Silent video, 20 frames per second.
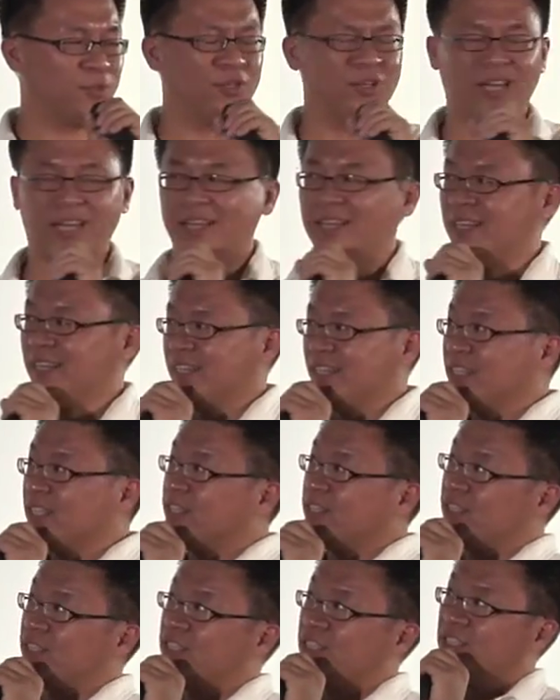对，
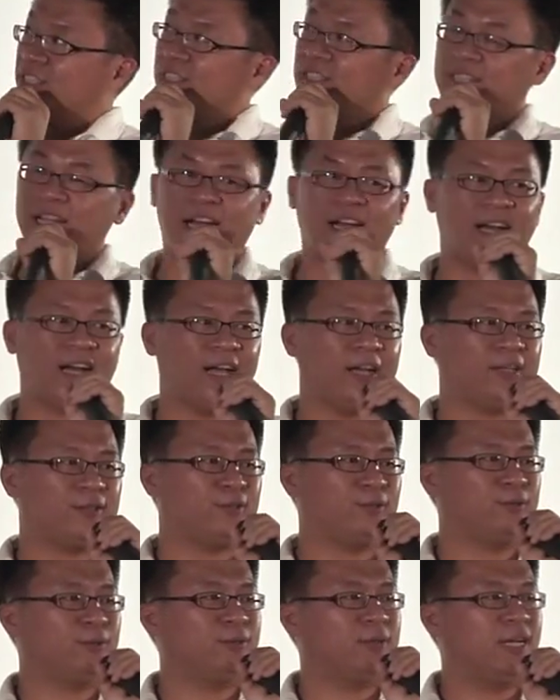慈善啊，
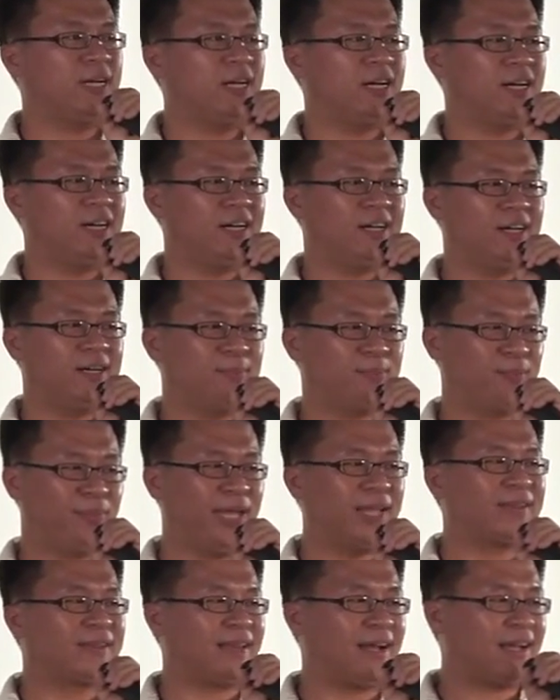除了
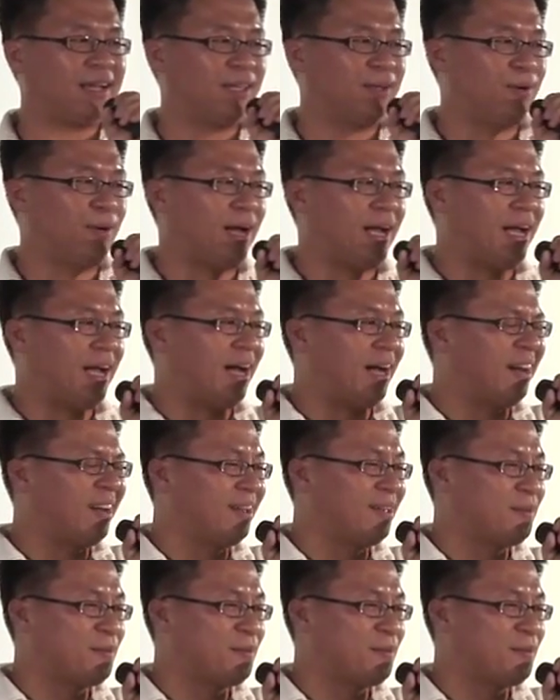便当以外啊，